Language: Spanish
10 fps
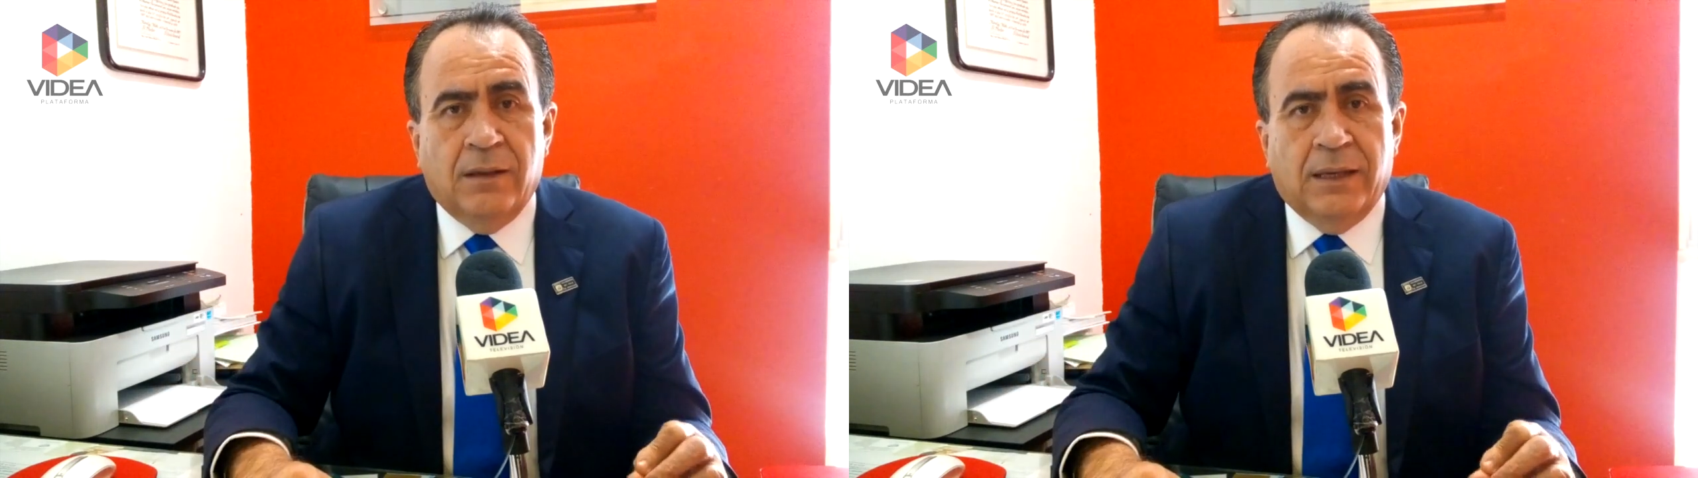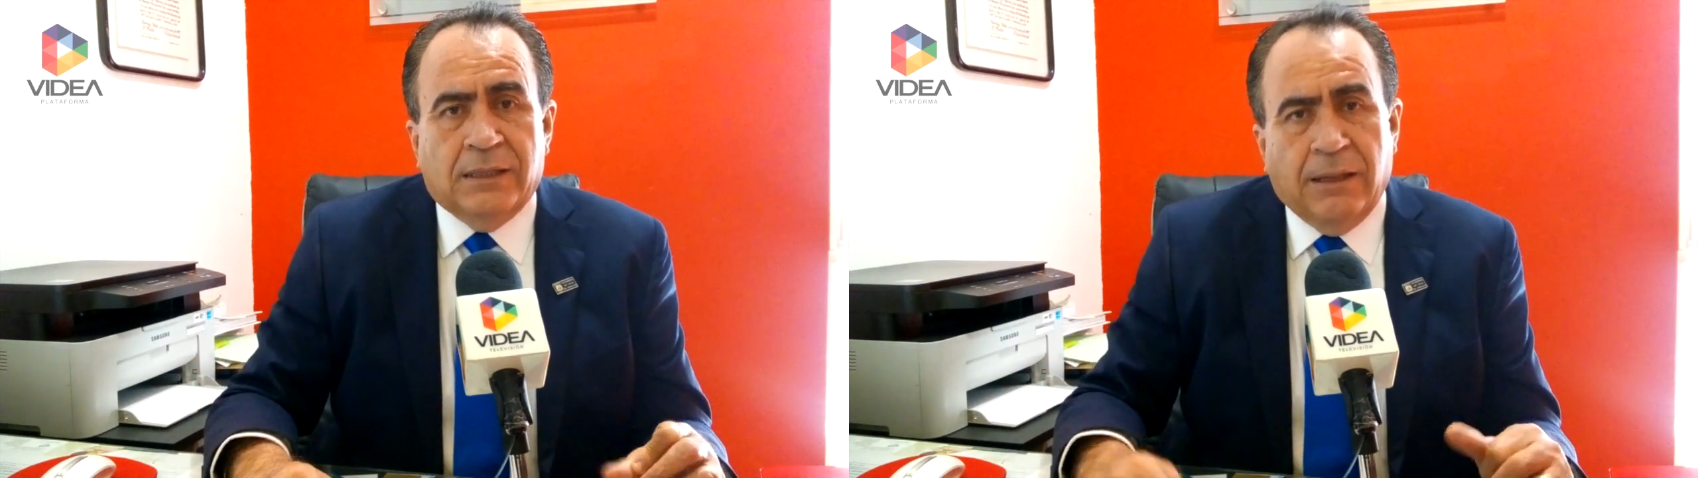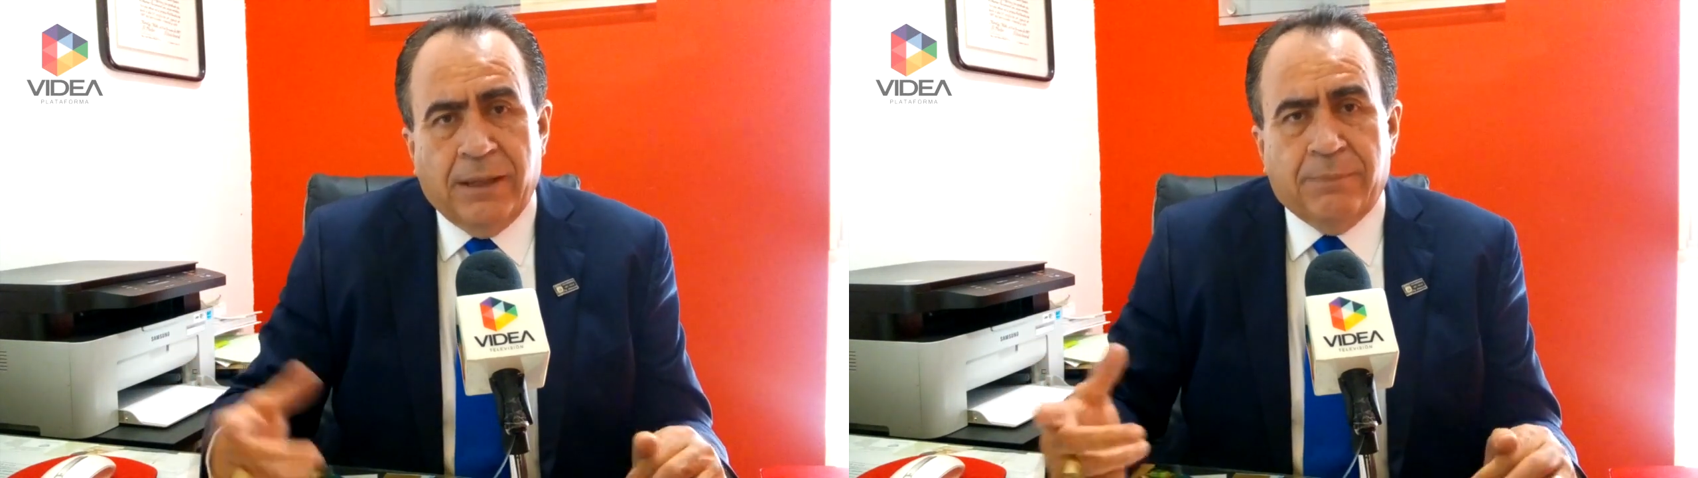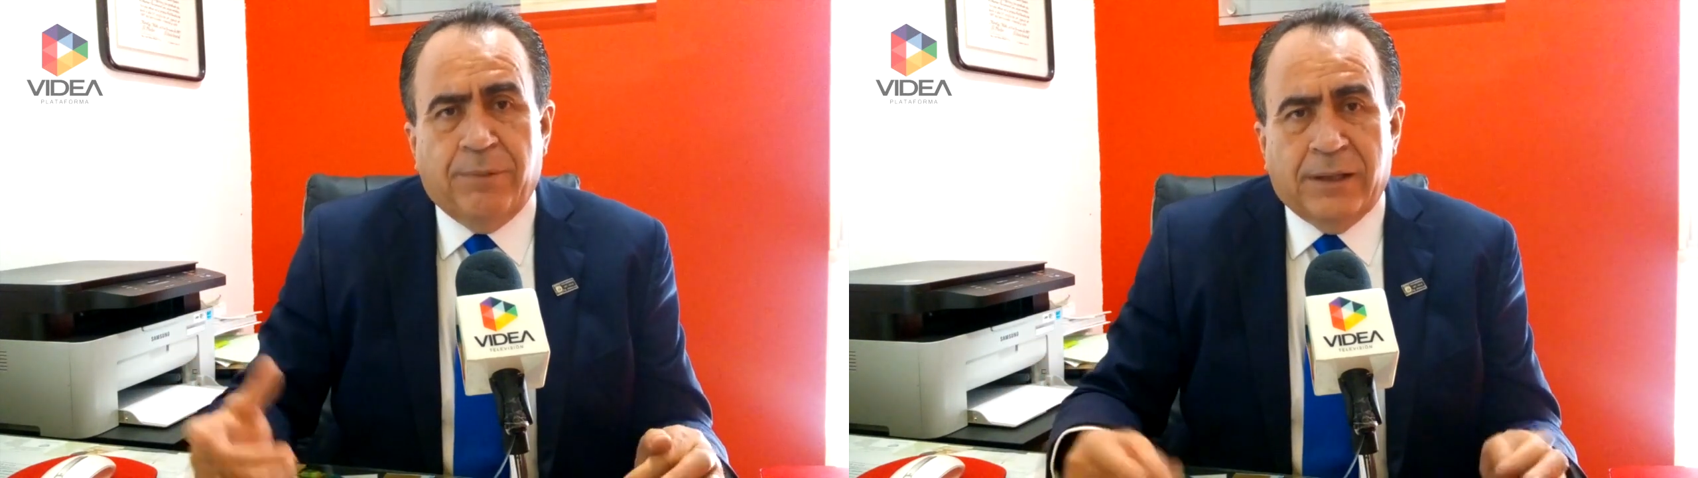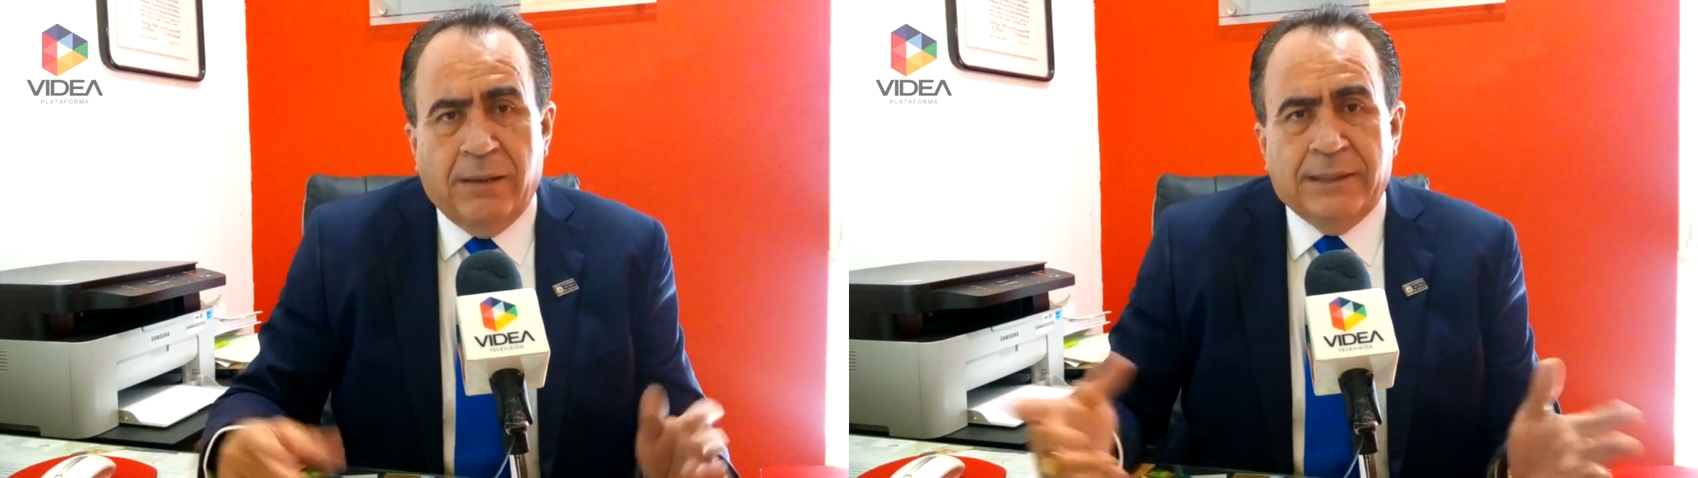Y también,
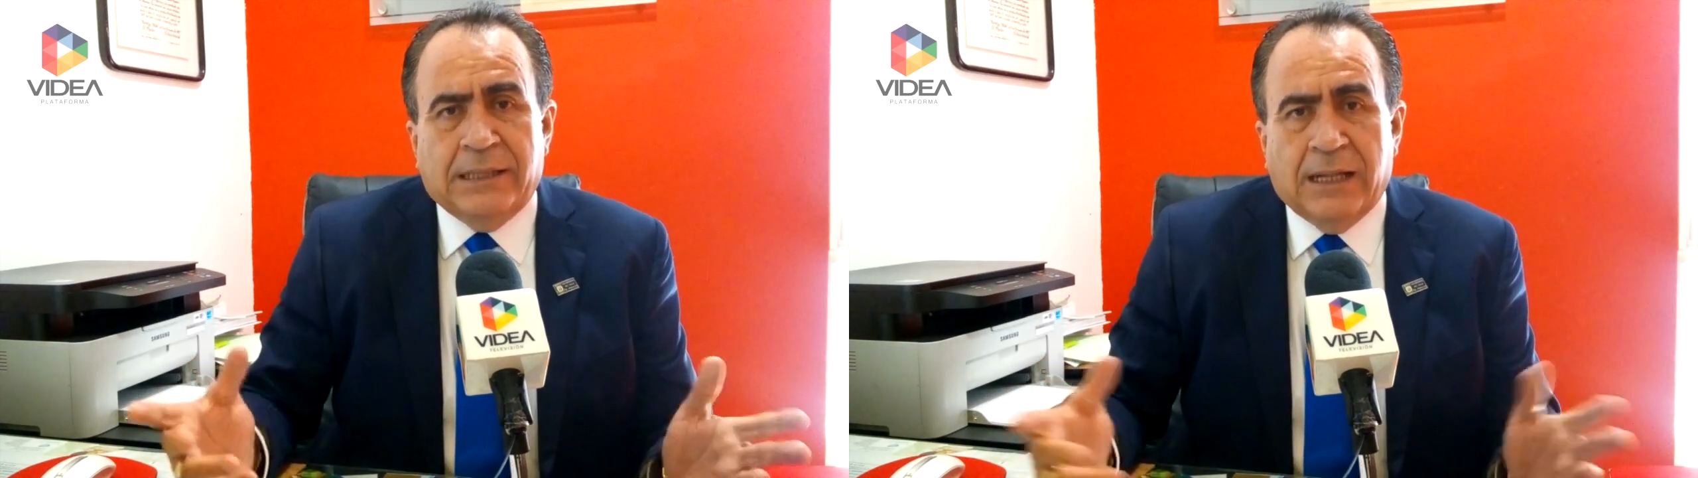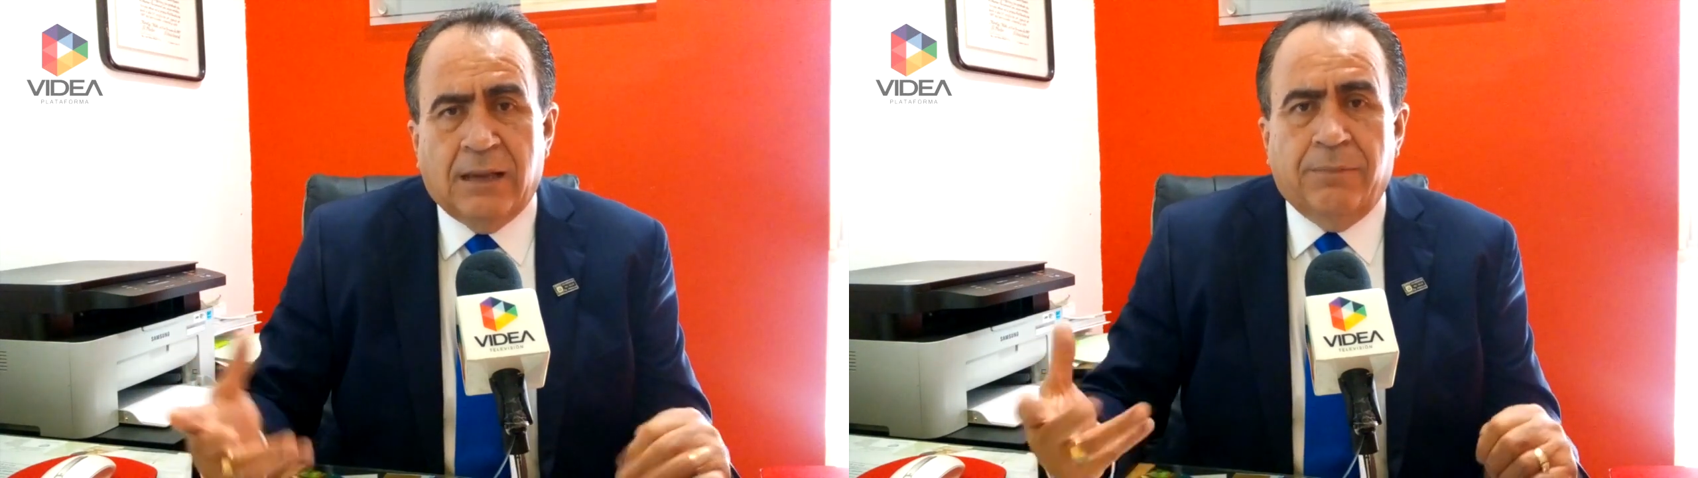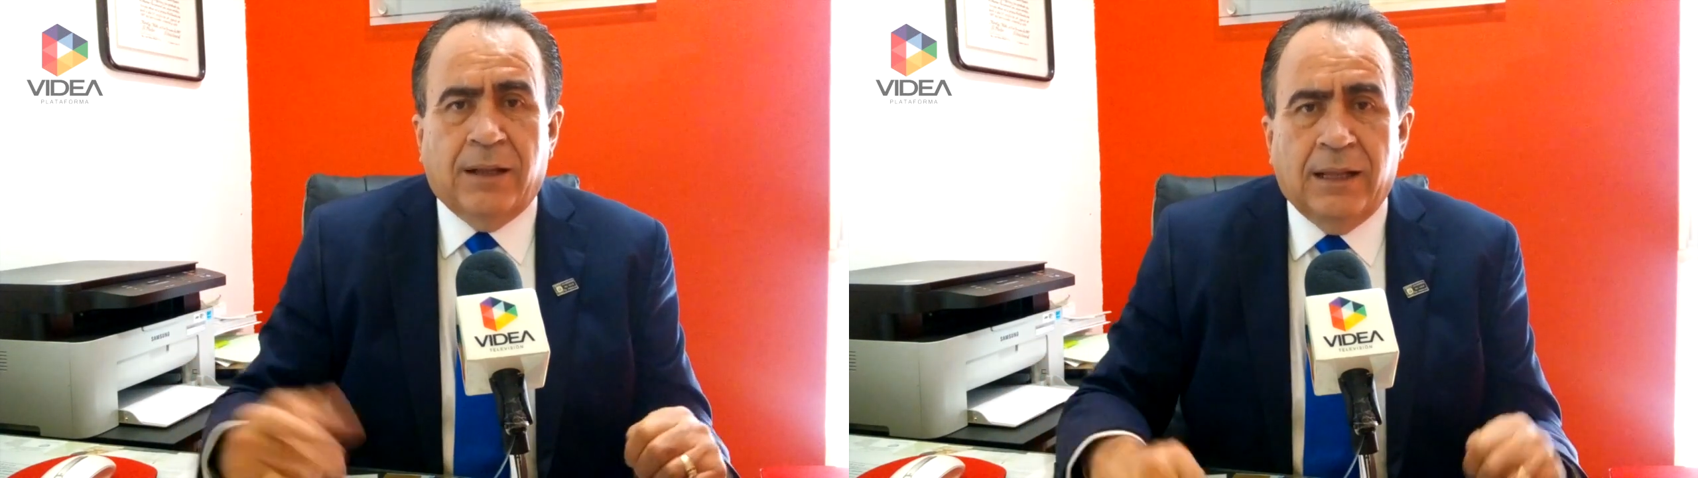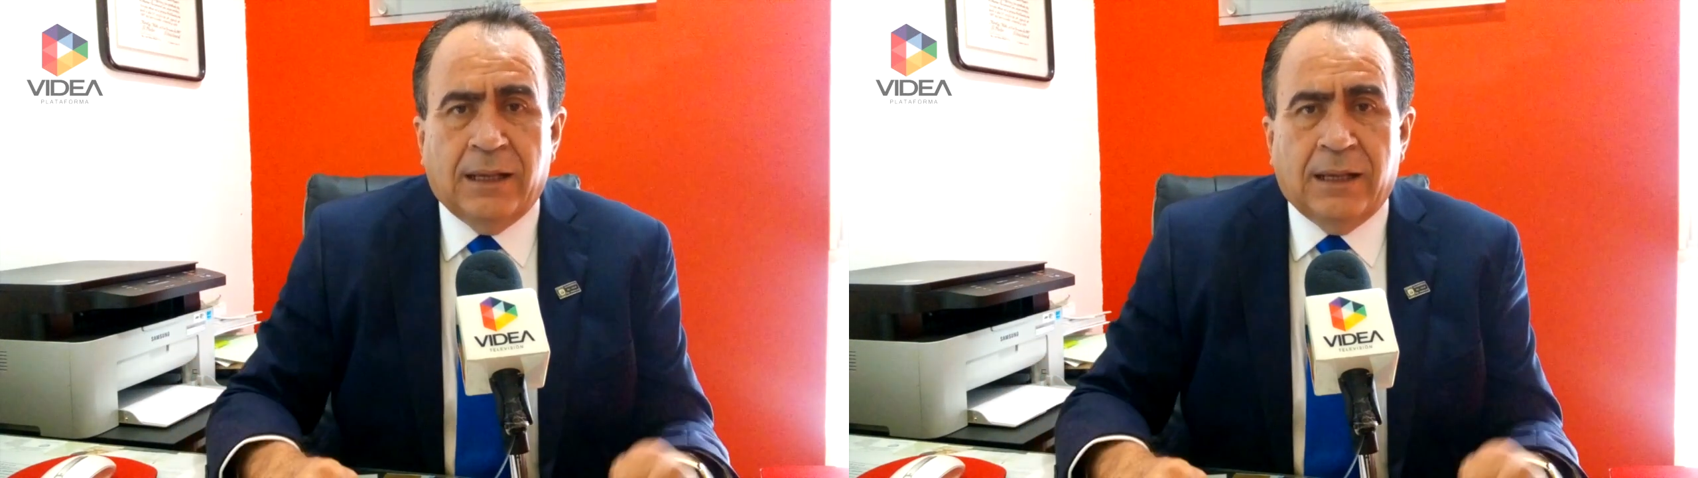pues, ya me enteré que por